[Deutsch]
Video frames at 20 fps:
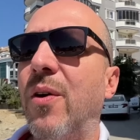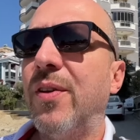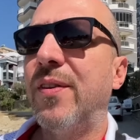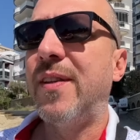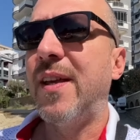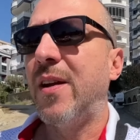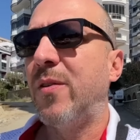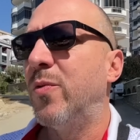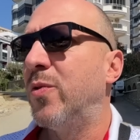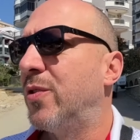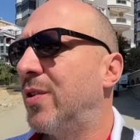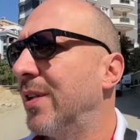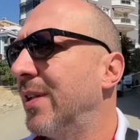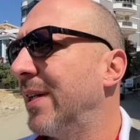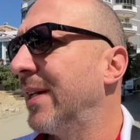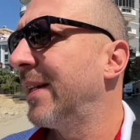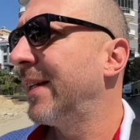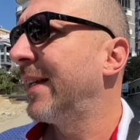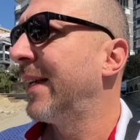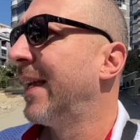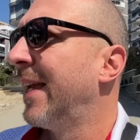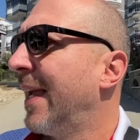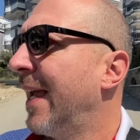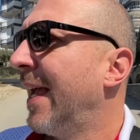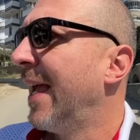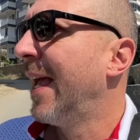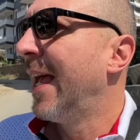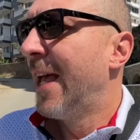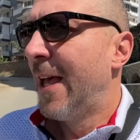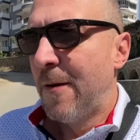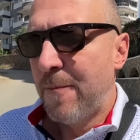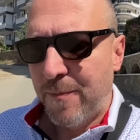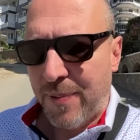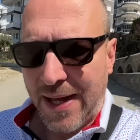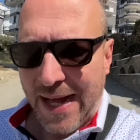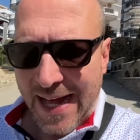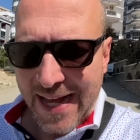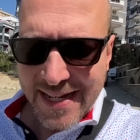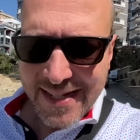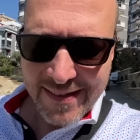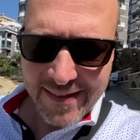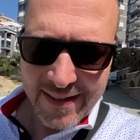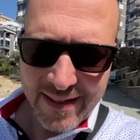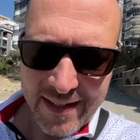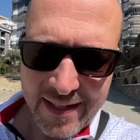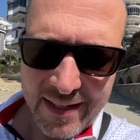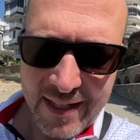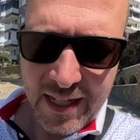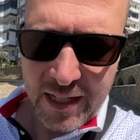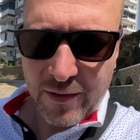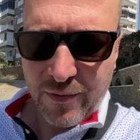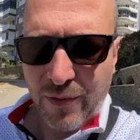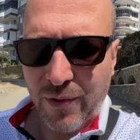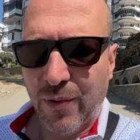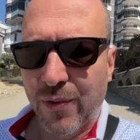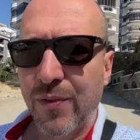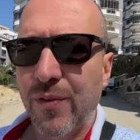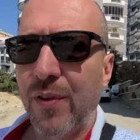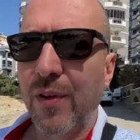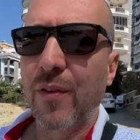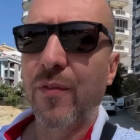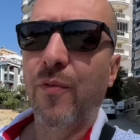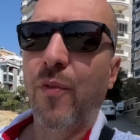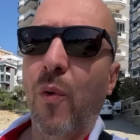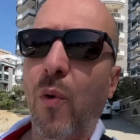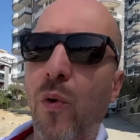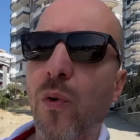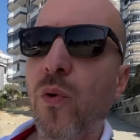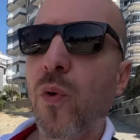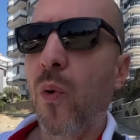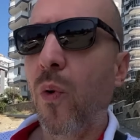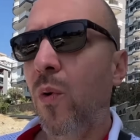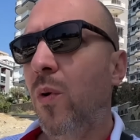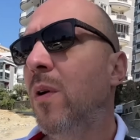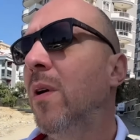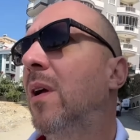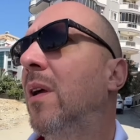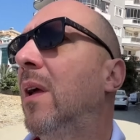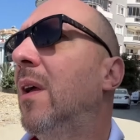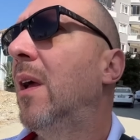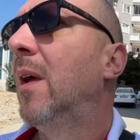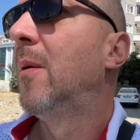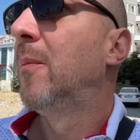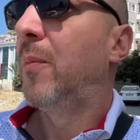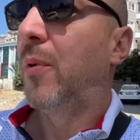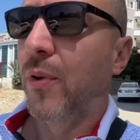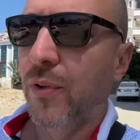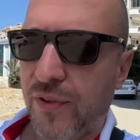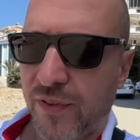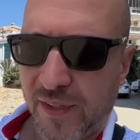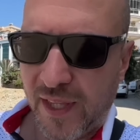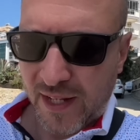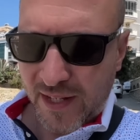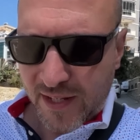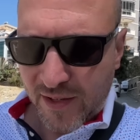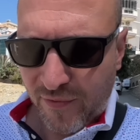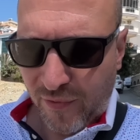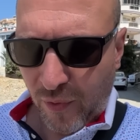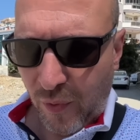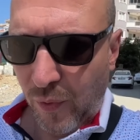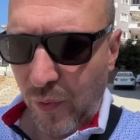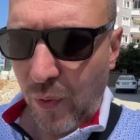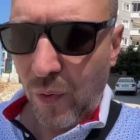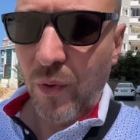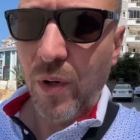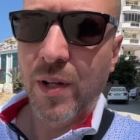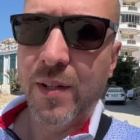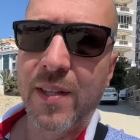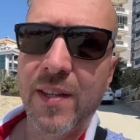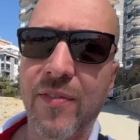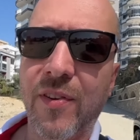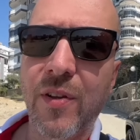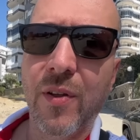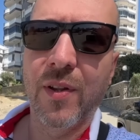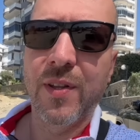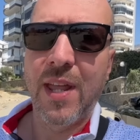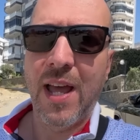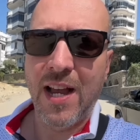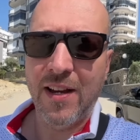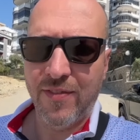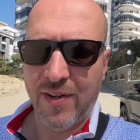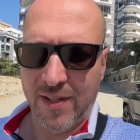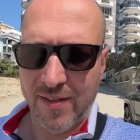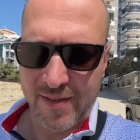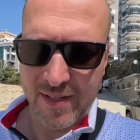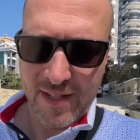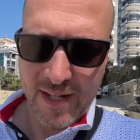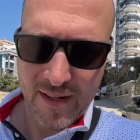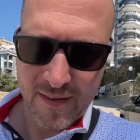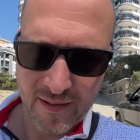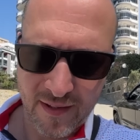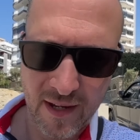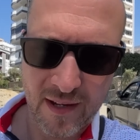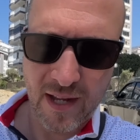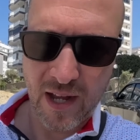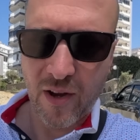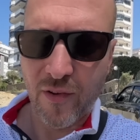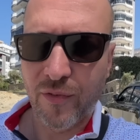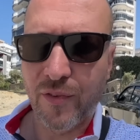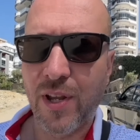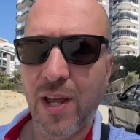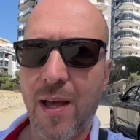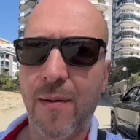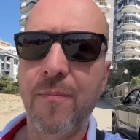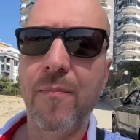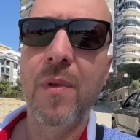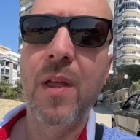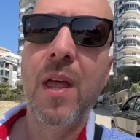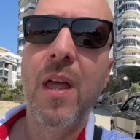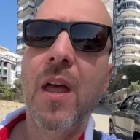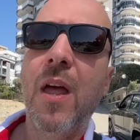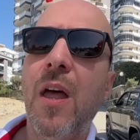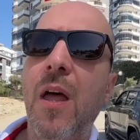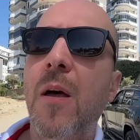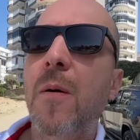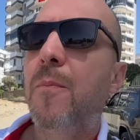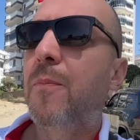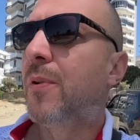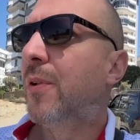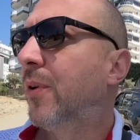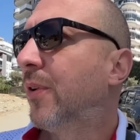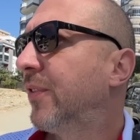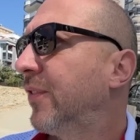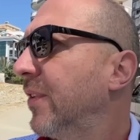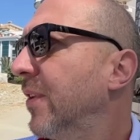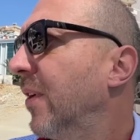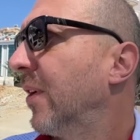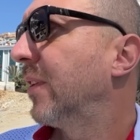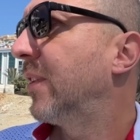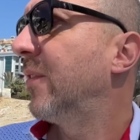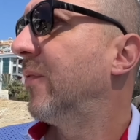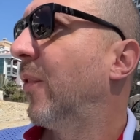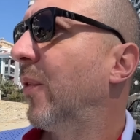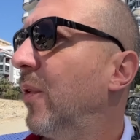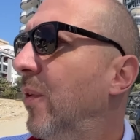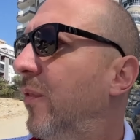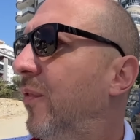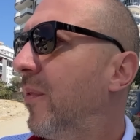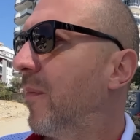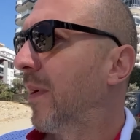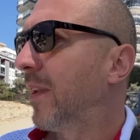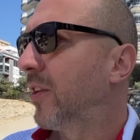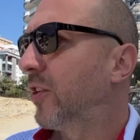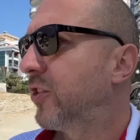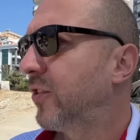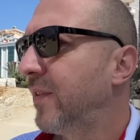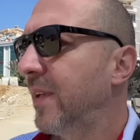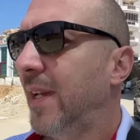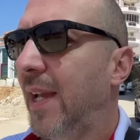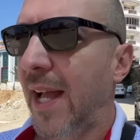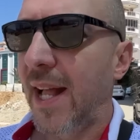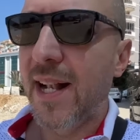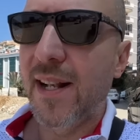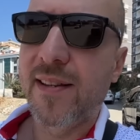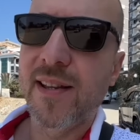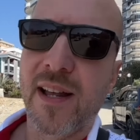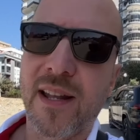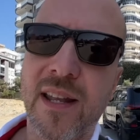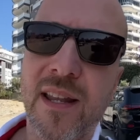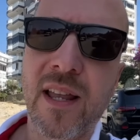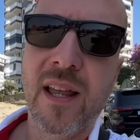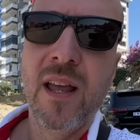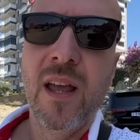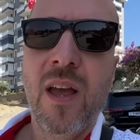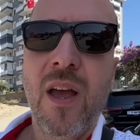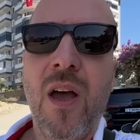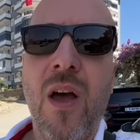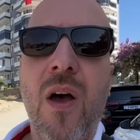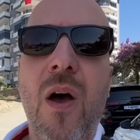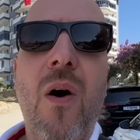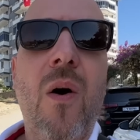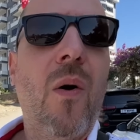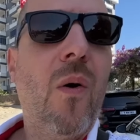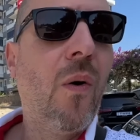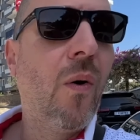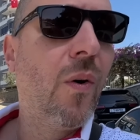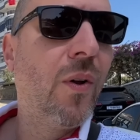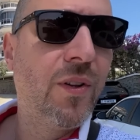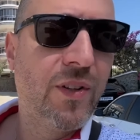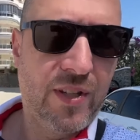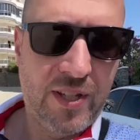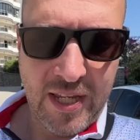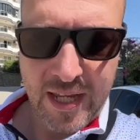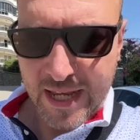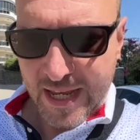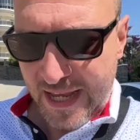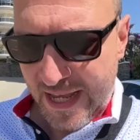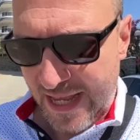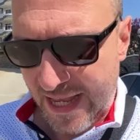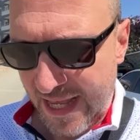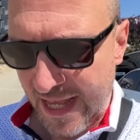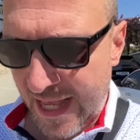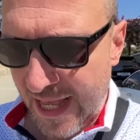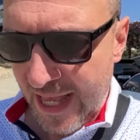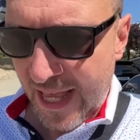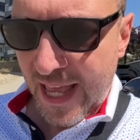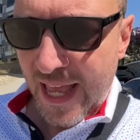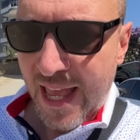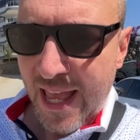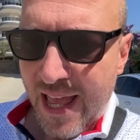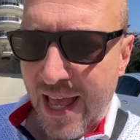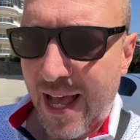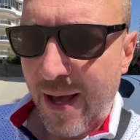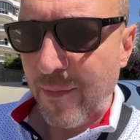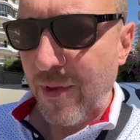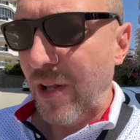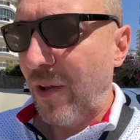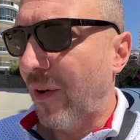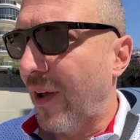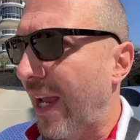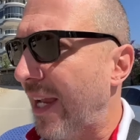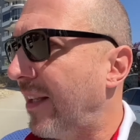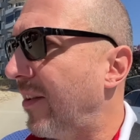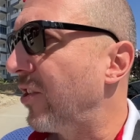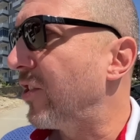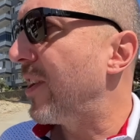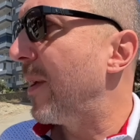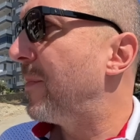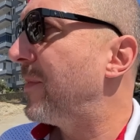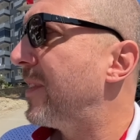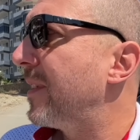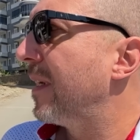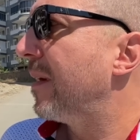sehr gute Preise gekriegt für unsere Wohnung. Plus dann die Wohnung, die wir noch in der Aquaresidenz gekauft haben. Plus noch die Wohnung für meine Schwiegereltern. Und haben dann noch echte Schnäppchen